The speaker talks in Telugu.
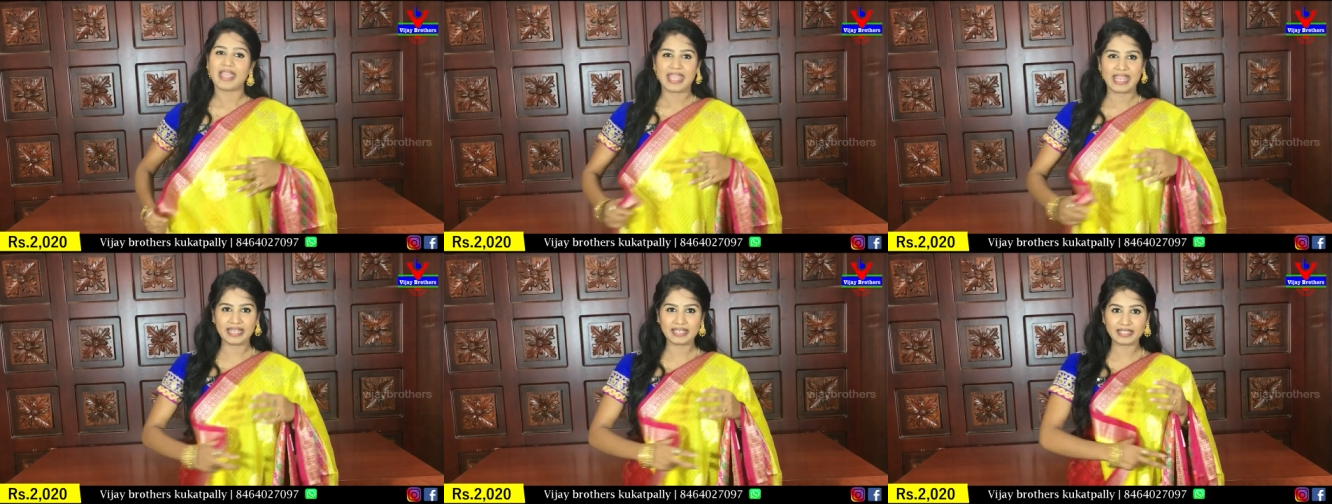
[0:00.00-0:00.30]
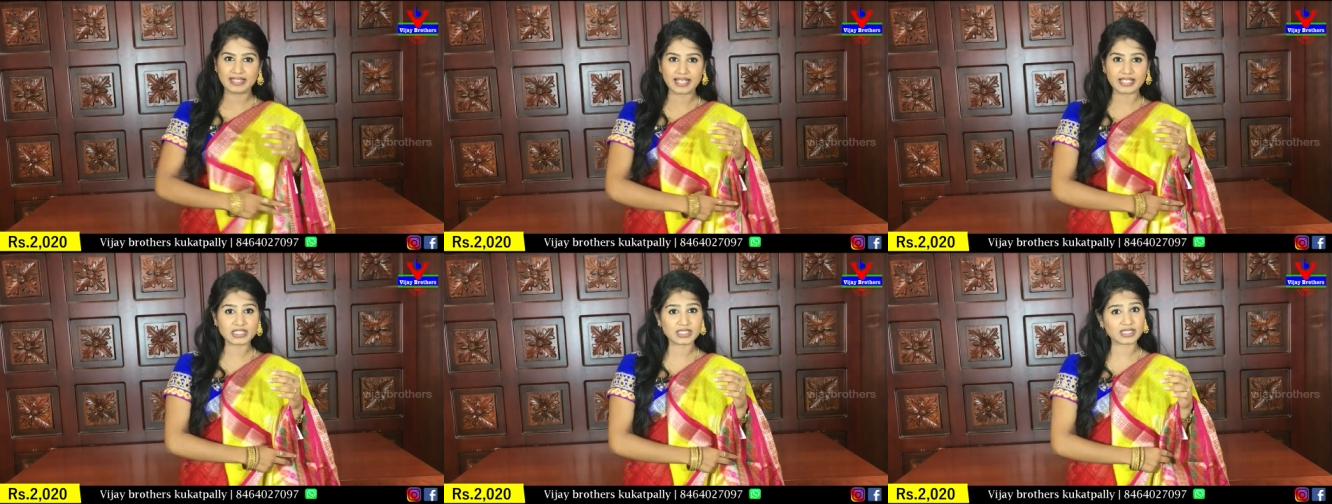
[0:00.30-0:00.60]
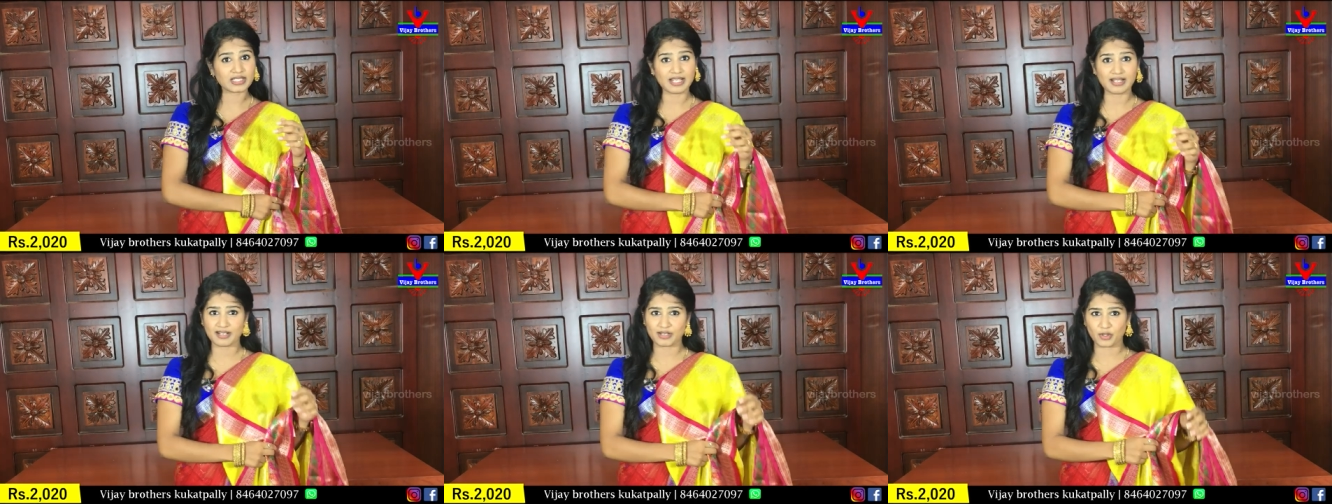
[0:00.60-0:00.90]
అండ్ నెక్స్ట్
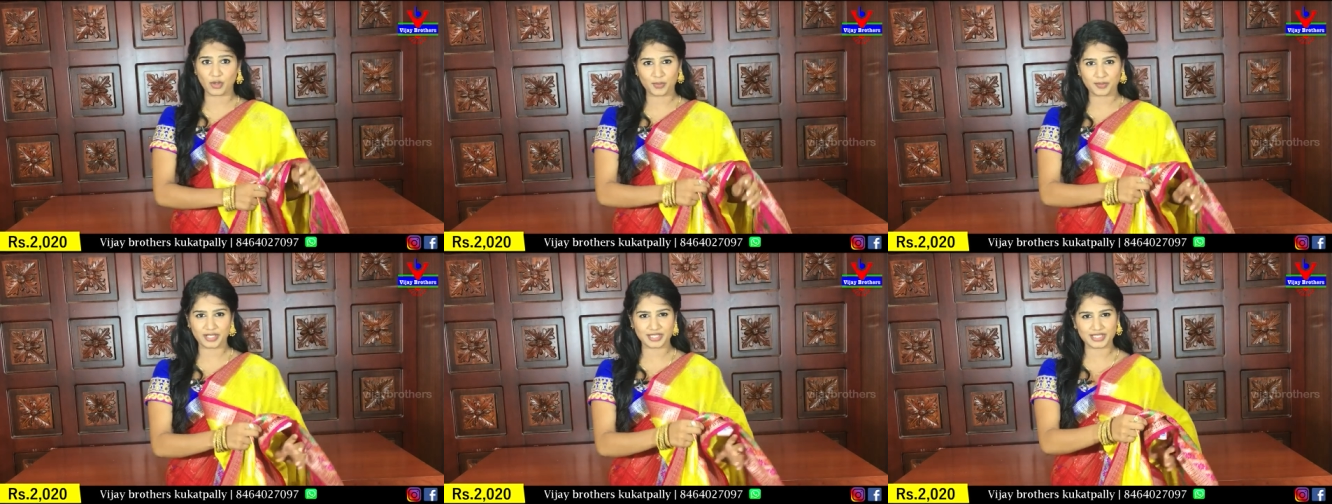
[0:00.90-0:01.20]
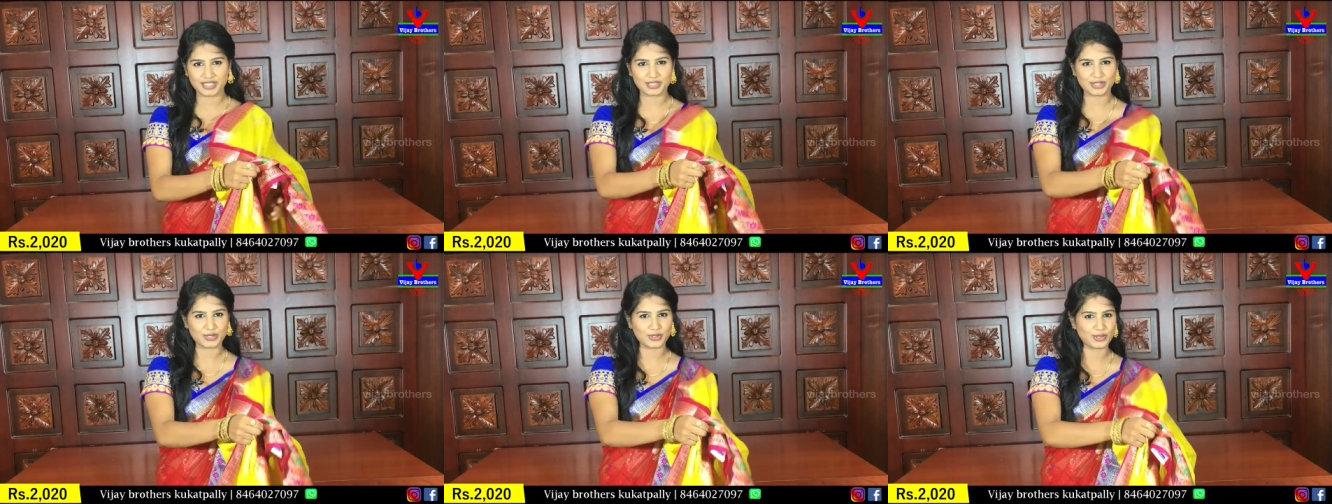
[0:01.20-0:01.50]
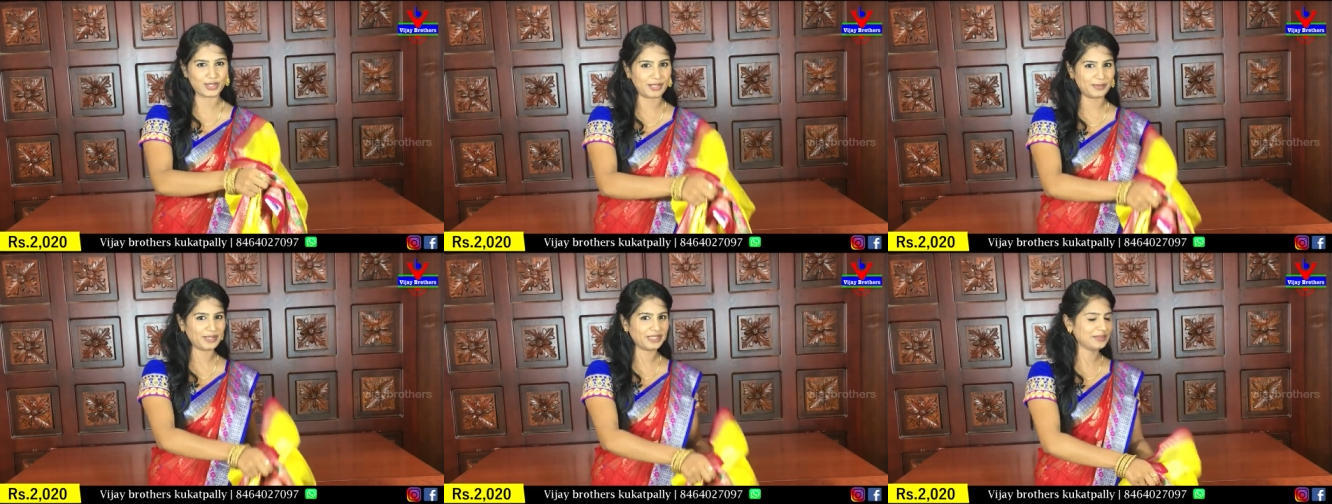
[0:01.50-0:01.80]
కలర్ కాంబినేషన్స్
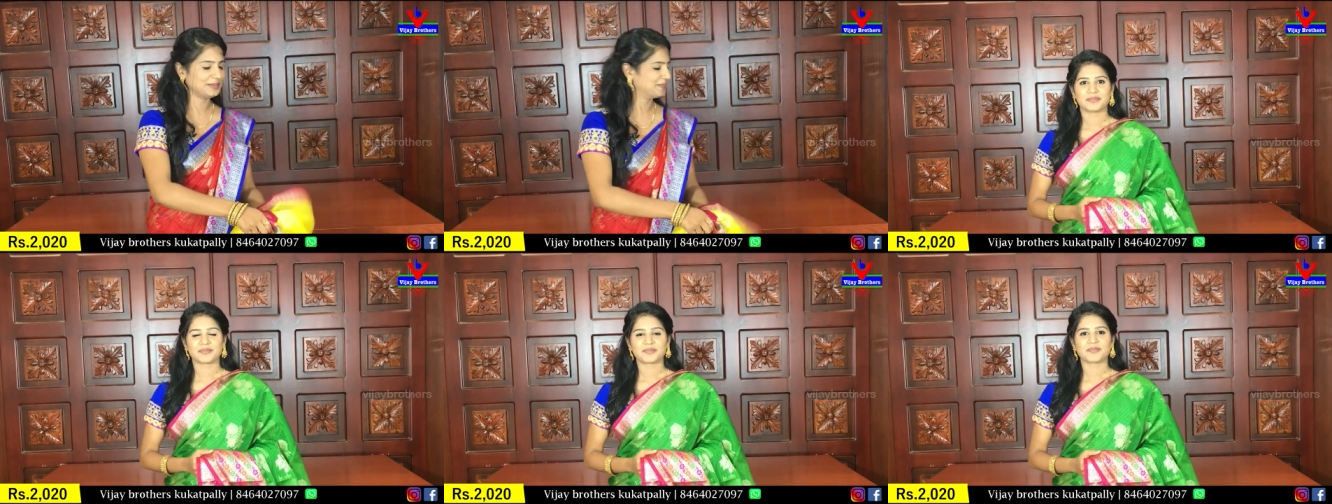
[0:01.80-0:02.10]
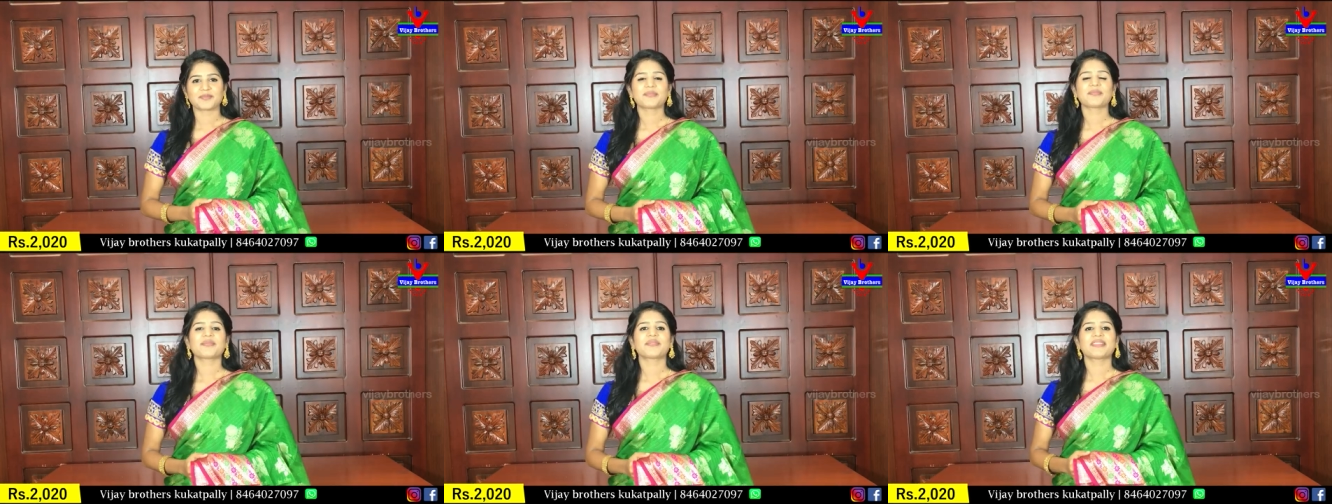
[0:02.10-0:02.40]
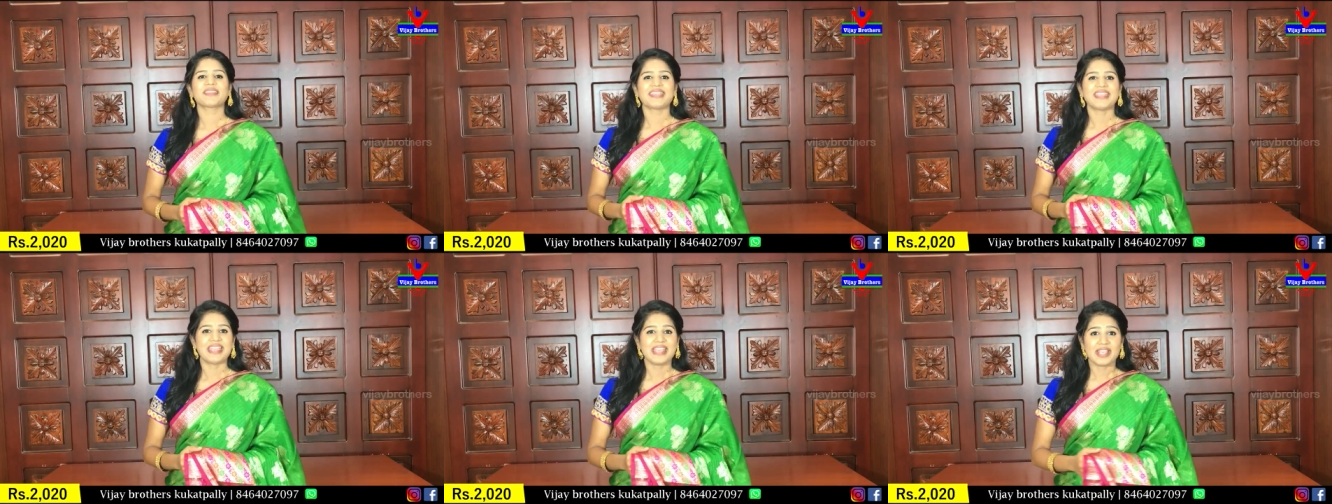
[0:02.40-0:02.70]
చూద్దామా
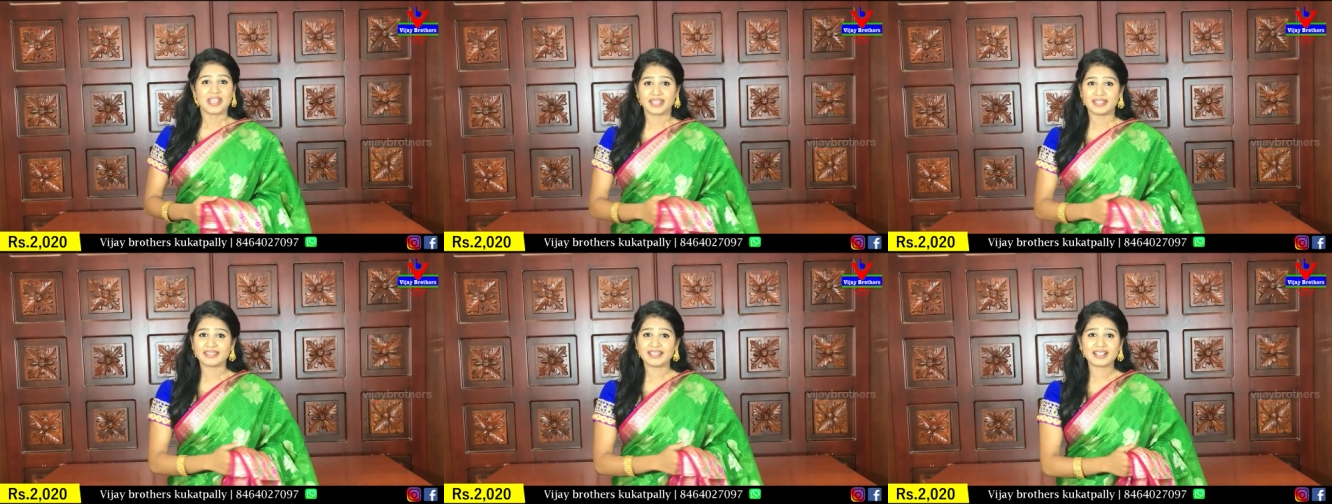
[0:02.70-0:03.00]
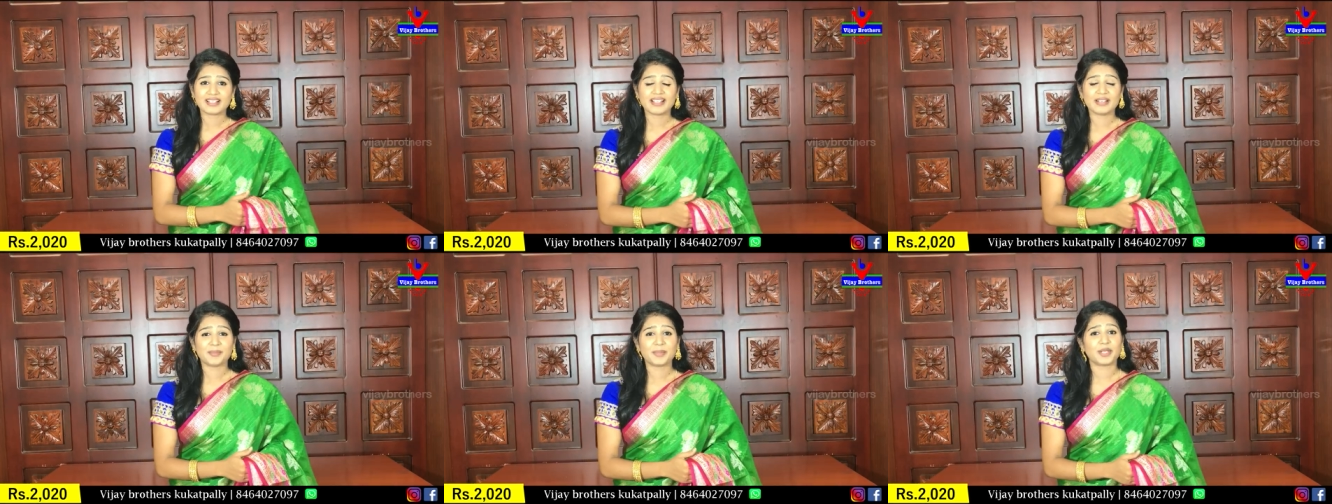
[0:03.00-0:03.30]
ఇందాక